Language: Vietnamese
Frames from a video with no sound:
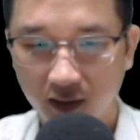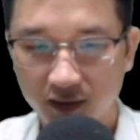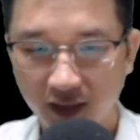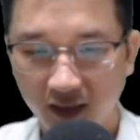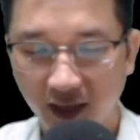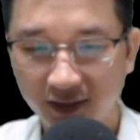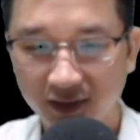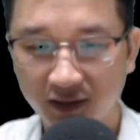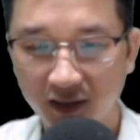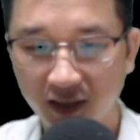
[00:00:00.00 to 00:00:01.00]
Chẳng lẽ chấn
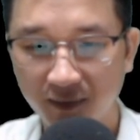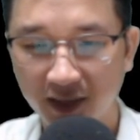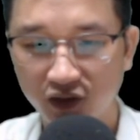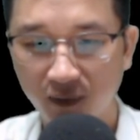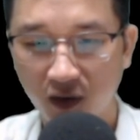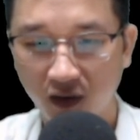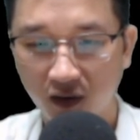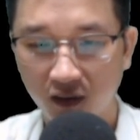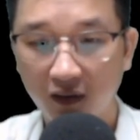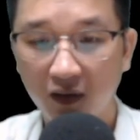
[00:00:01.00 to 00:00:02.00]
giới thiên bi do bọn
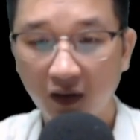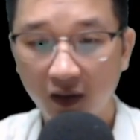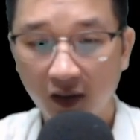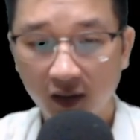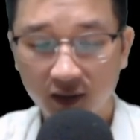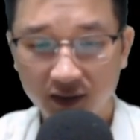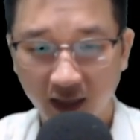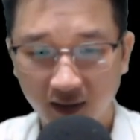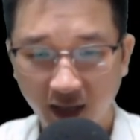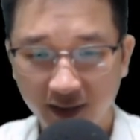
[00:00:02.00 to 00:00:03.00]
họ
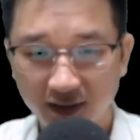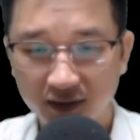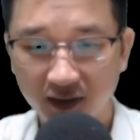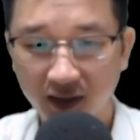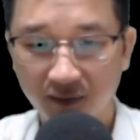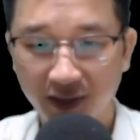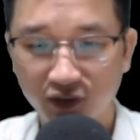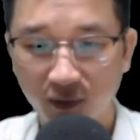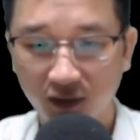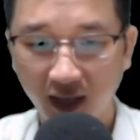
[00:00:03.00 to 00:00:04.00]
Chẳng lẽ chấn giới thiên bi
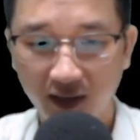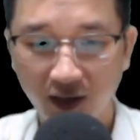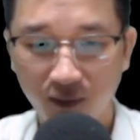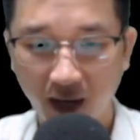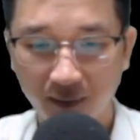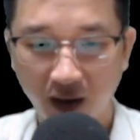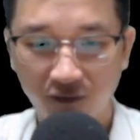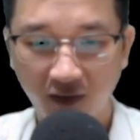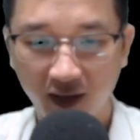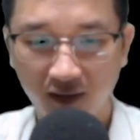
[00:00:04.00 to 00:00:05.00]
do bọn ta liều mạng bảo
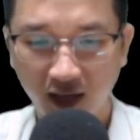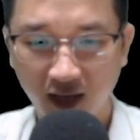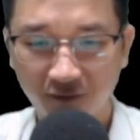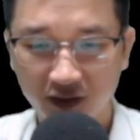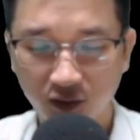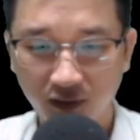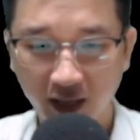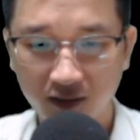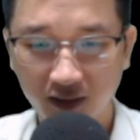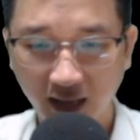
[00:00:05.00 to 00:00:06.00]
vệ lại là vật trong tay
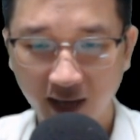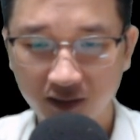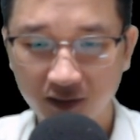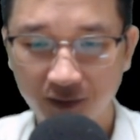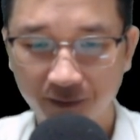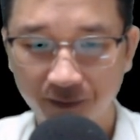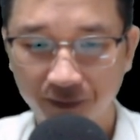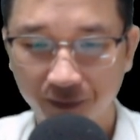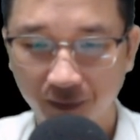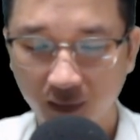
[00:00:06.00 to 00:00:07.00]
người ta ư?
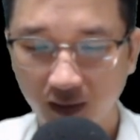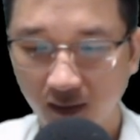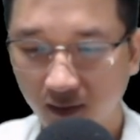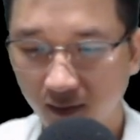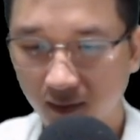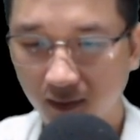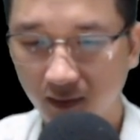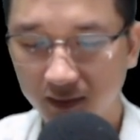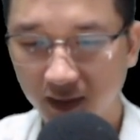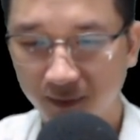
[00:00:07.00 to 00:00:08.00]

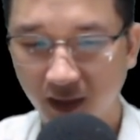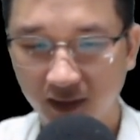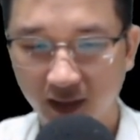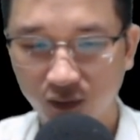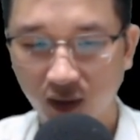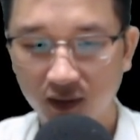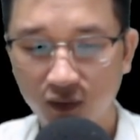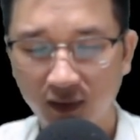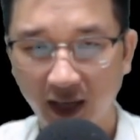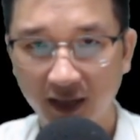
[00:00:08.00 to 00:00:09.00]
Sắc mặt đế tuấn
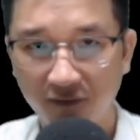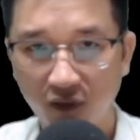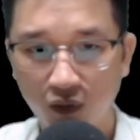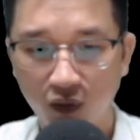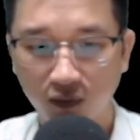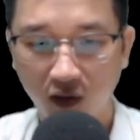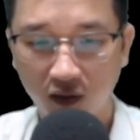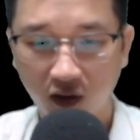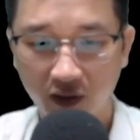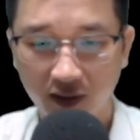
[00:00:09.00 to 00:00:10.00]
lúc này đã vô cùng khó
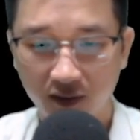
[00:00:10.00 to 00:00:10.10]
coi.